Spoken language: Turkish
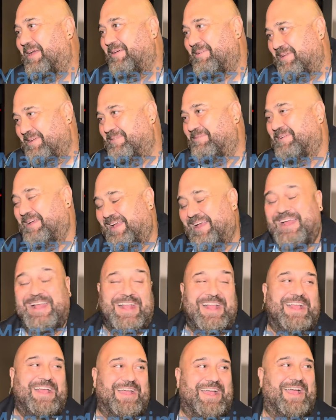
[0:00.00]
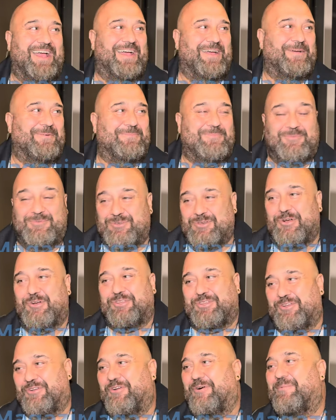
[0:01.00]
benim e,
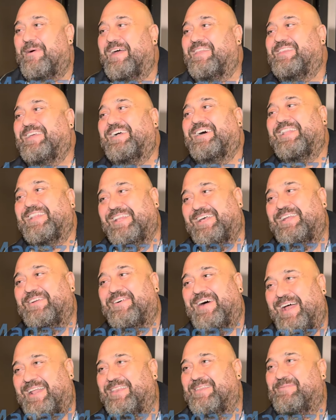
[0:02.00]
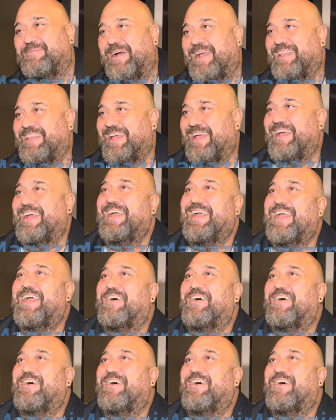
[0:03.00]
çok da romantik anları vardır bende